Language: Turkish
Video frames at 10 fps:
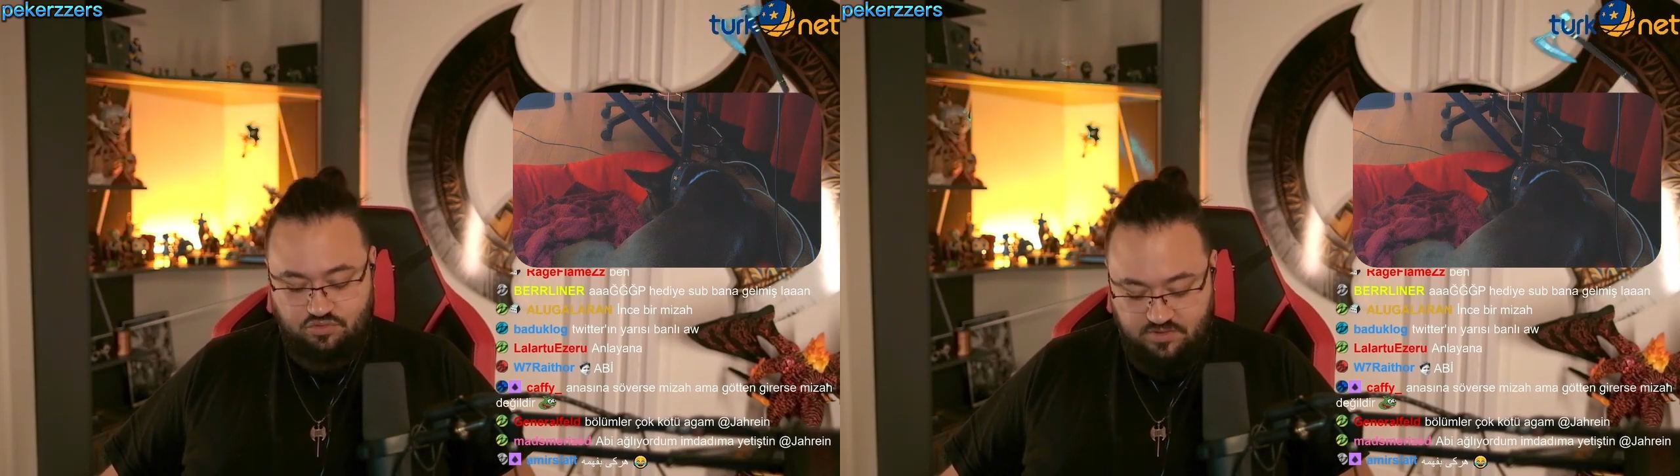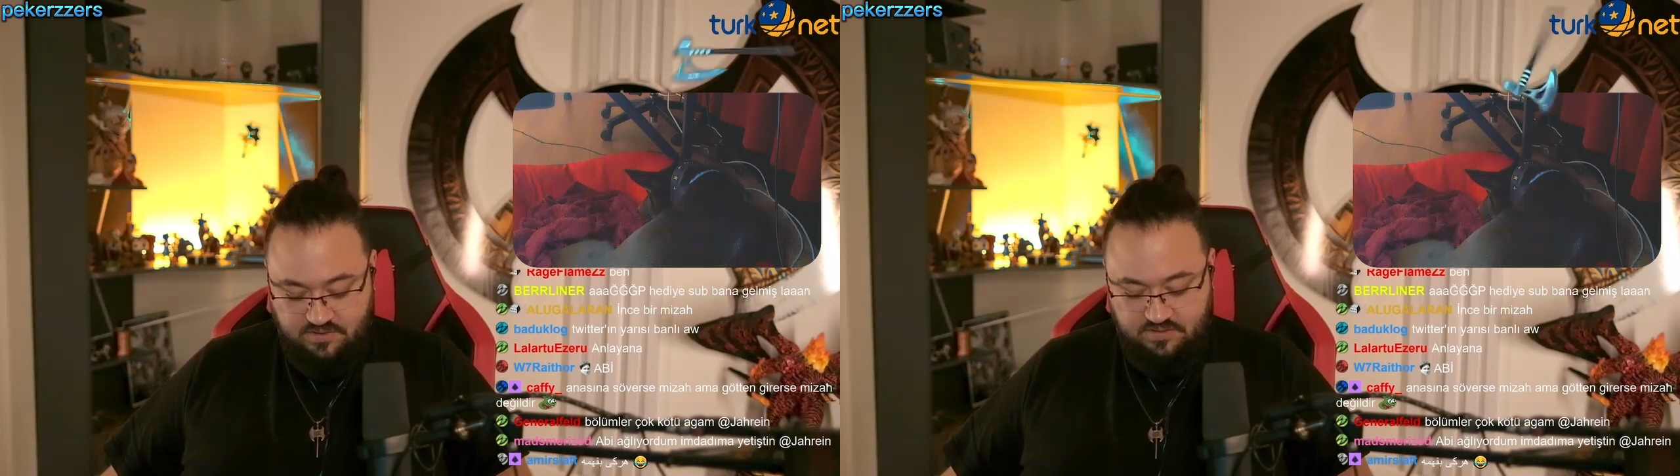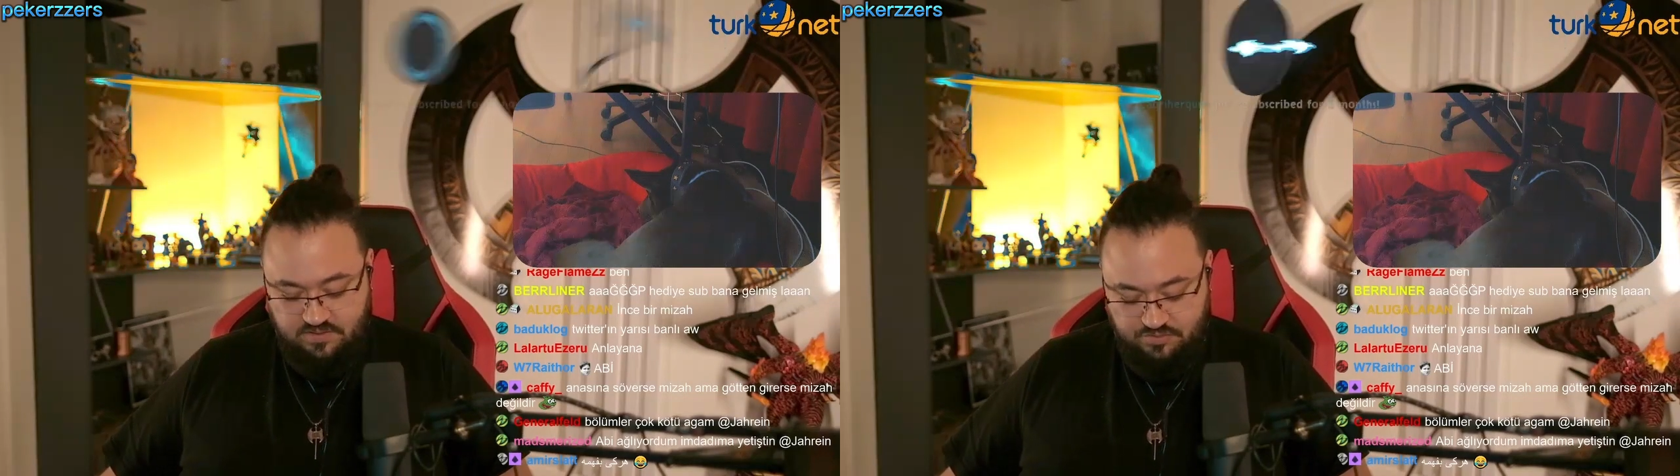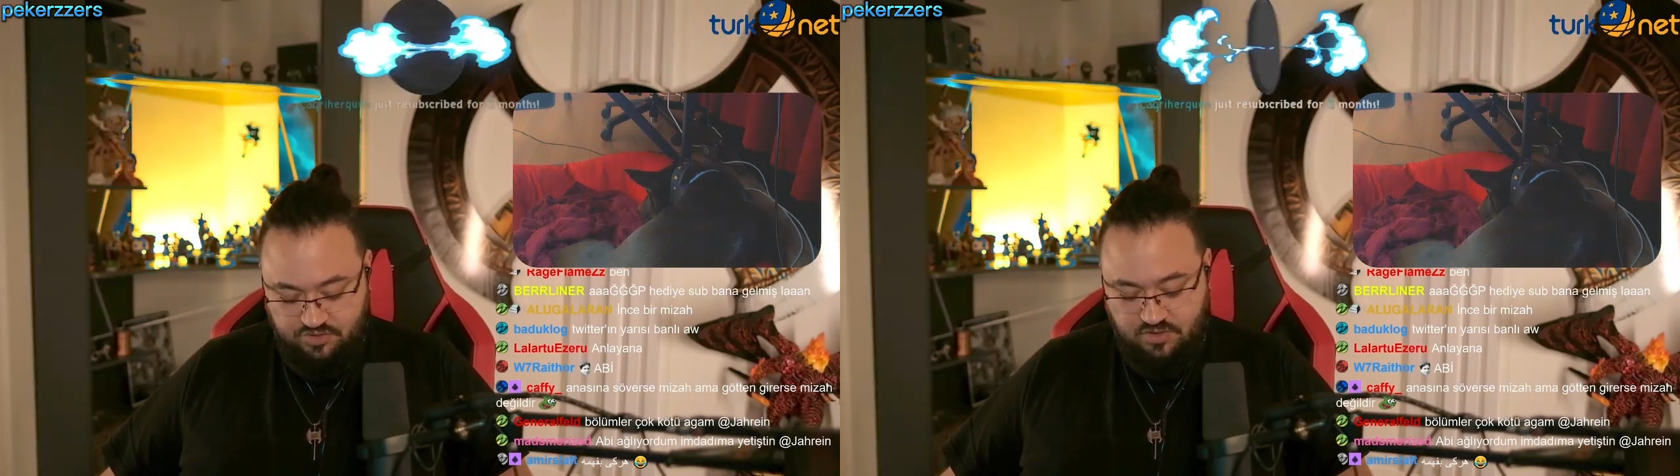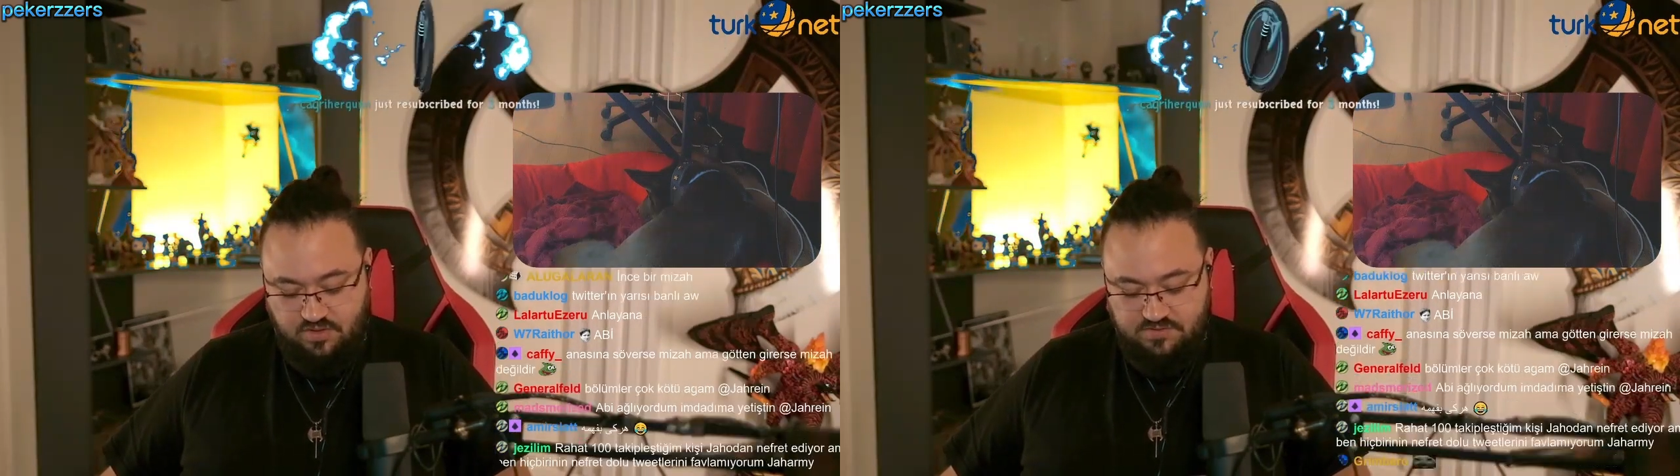dönek
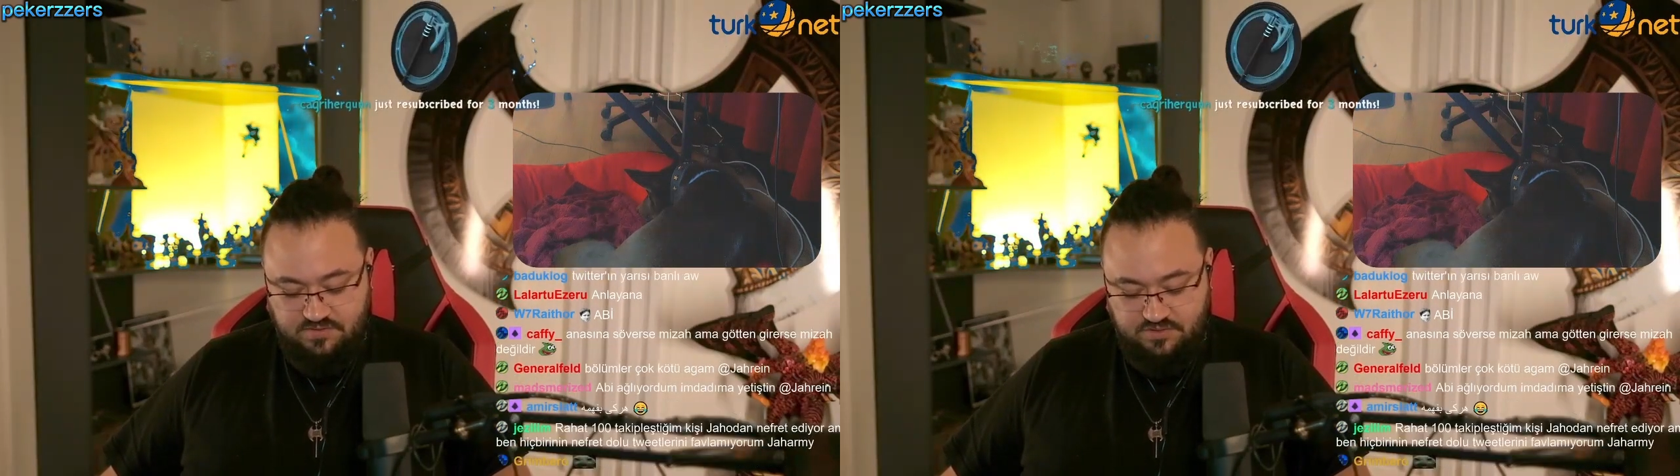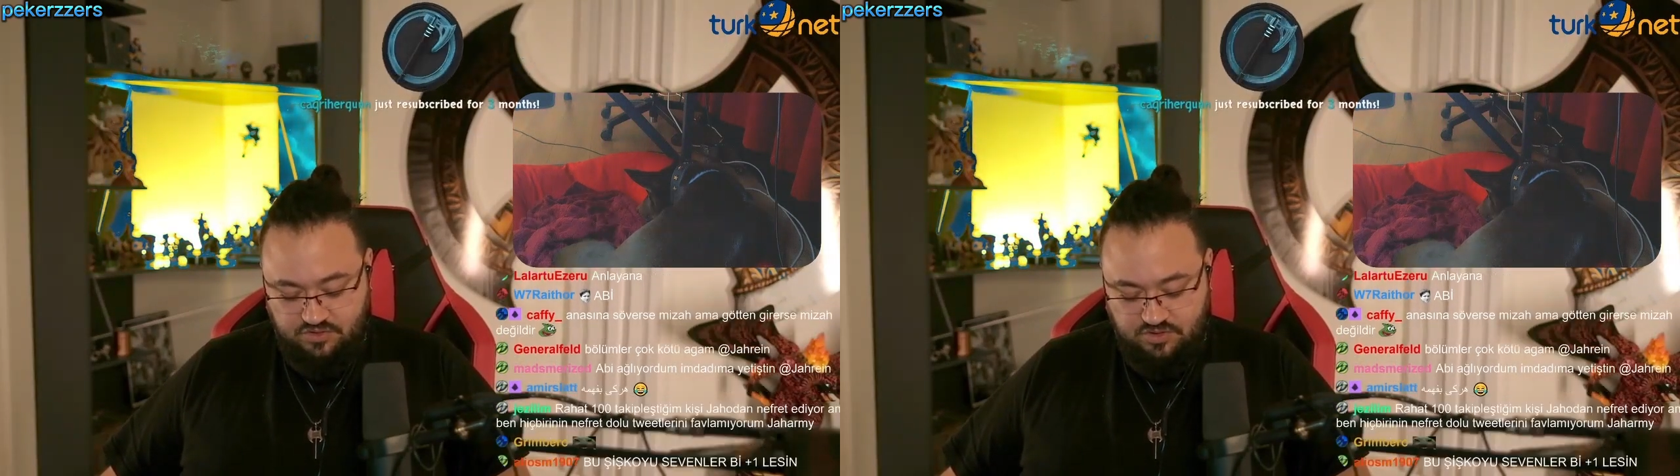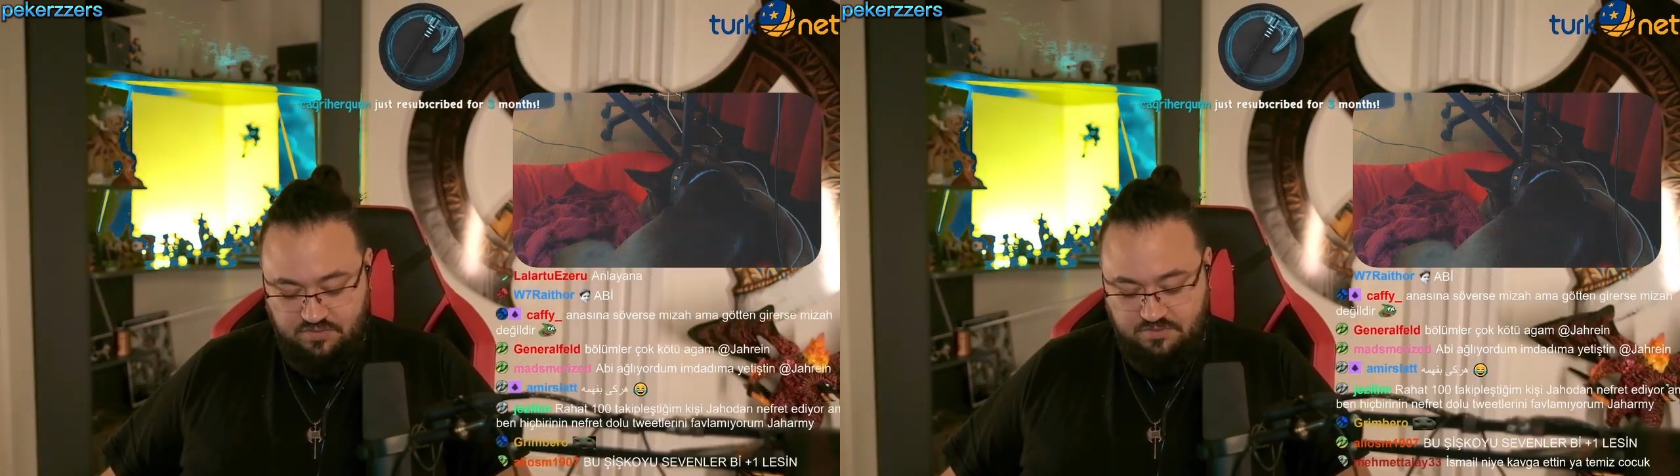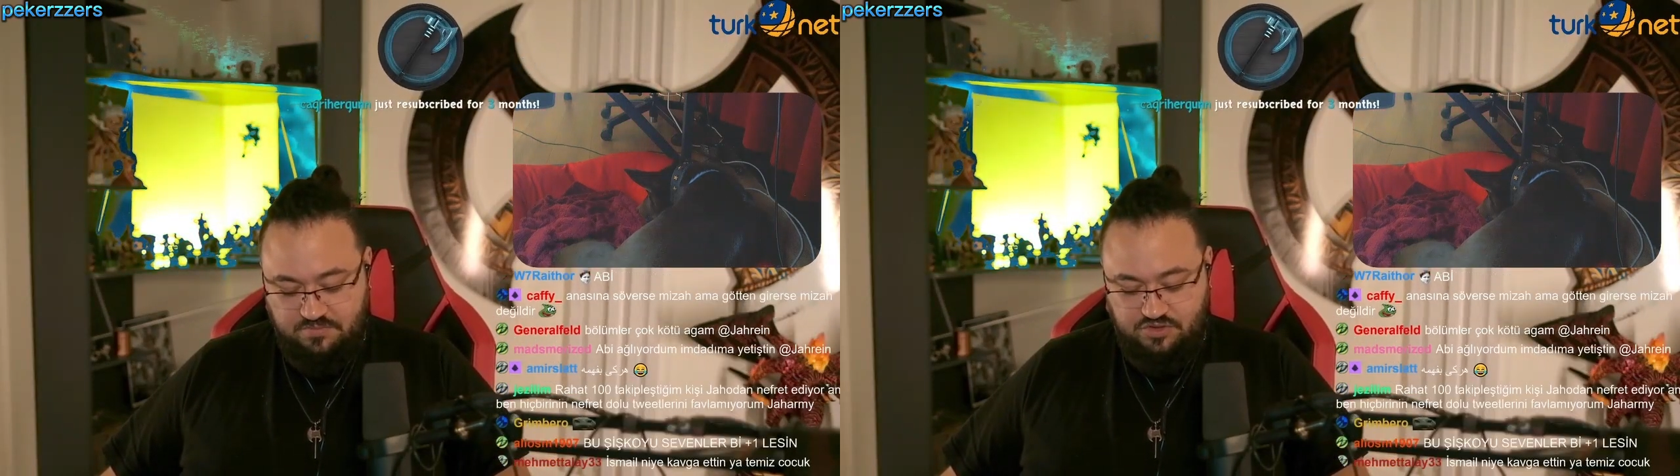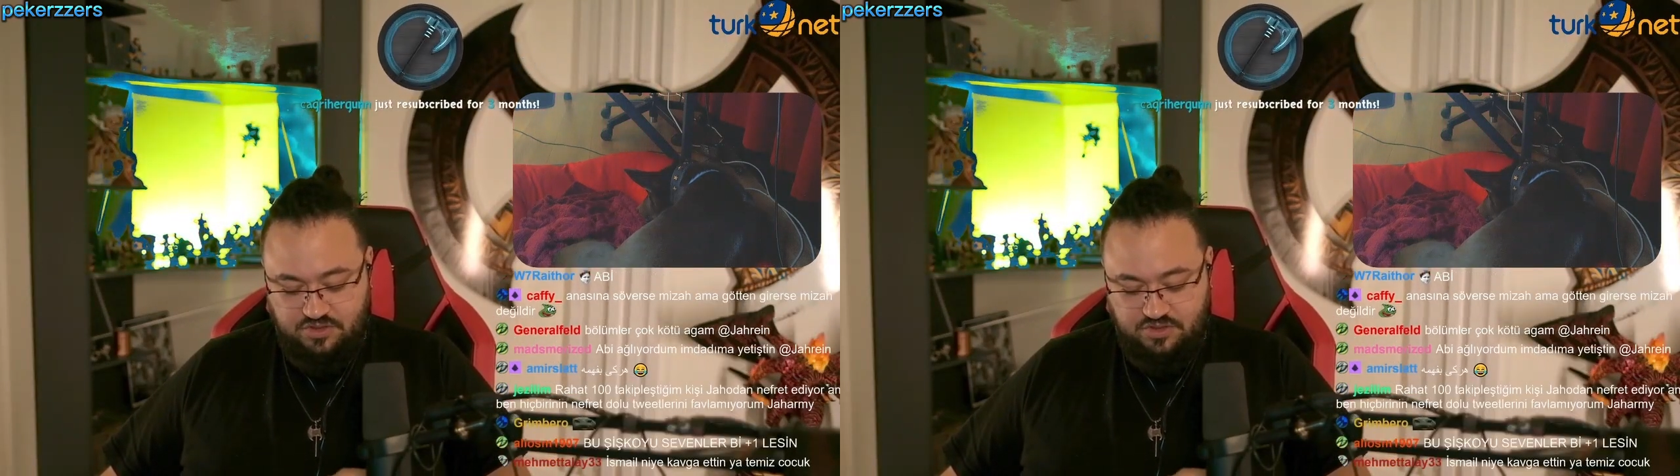demiş, ağzına sıçarım demiş,